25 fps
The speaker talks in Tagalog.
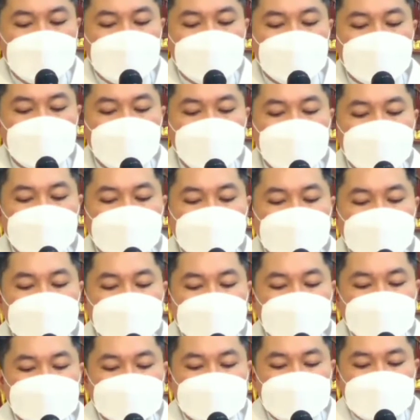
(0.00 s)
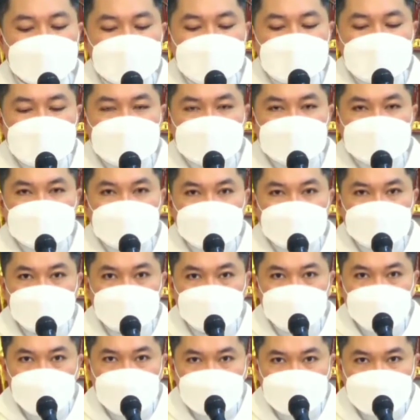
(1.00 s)
Kung kaya't
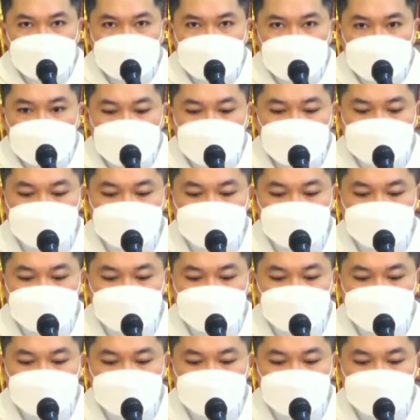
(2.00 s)
kinuha niya